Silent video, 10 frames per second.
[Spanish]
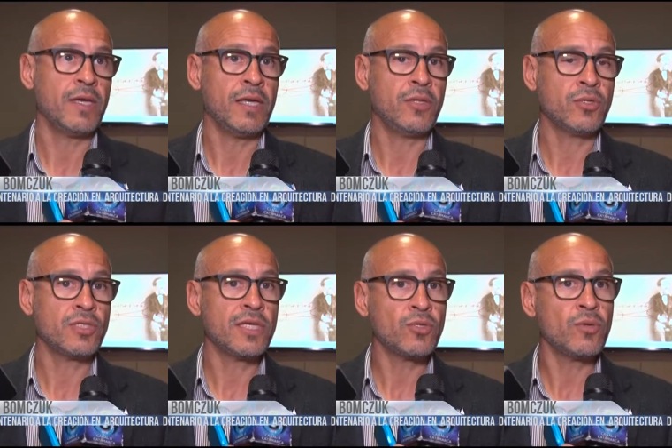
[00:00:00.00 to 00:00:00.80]

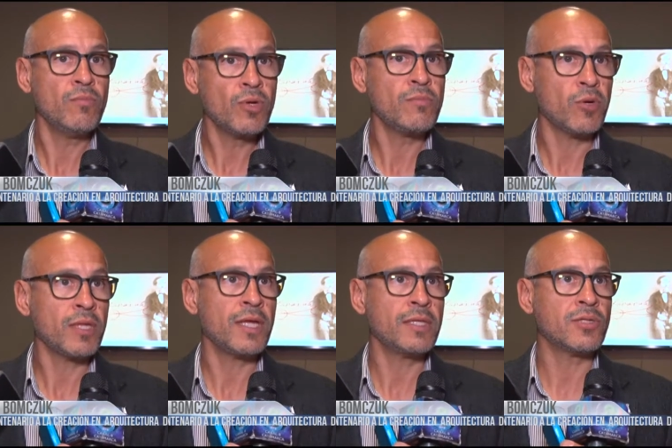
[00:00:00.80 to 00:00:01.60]
Entonces eso es muy
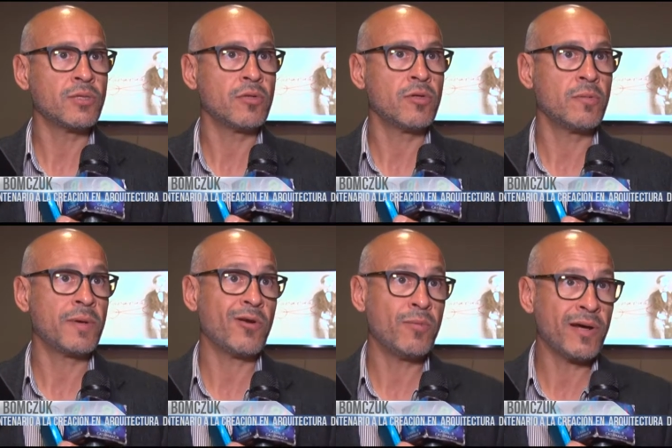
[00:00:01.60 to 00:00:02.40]
importante, sobre todo
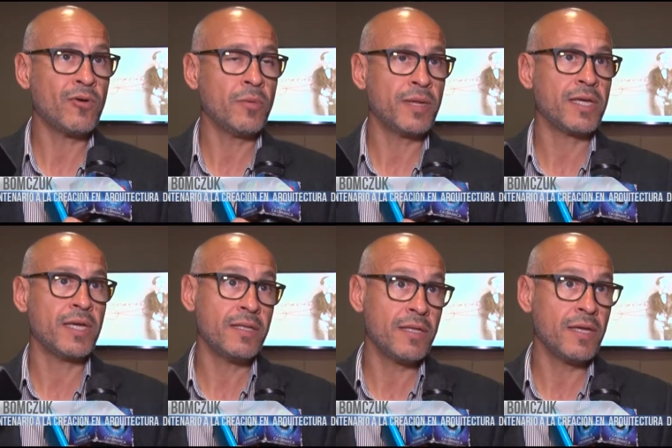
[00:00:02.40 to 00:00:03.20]
para los más jóvenes, que
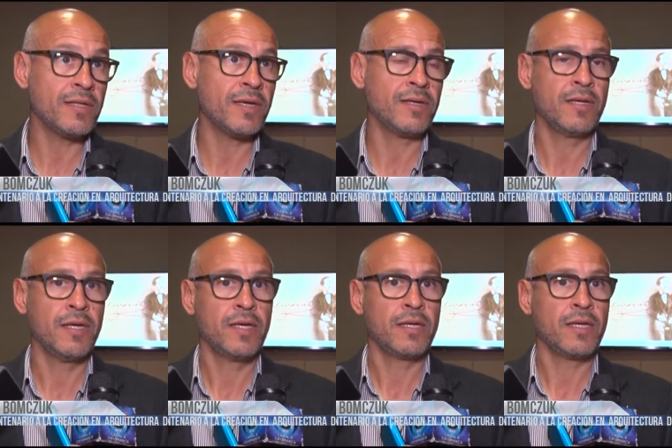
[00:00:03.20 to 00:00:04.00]
entiendan
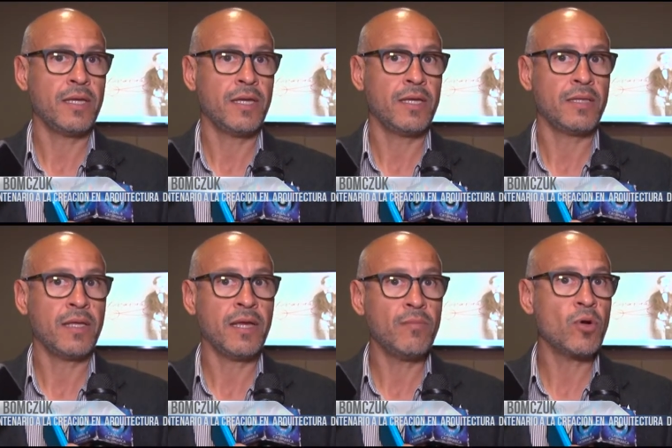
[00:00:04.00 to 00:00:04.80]
que
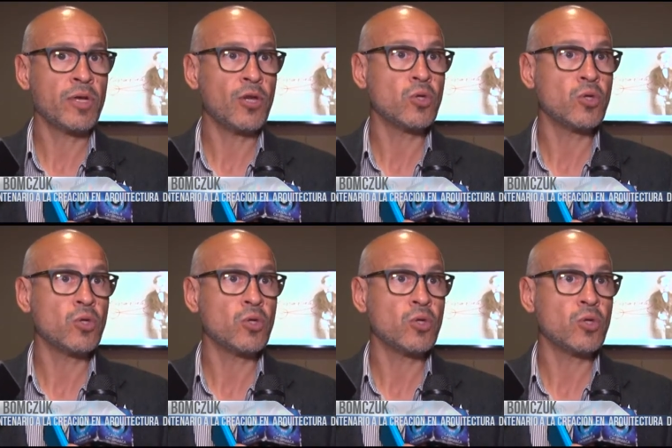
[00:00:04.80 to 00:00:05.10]
tenemos que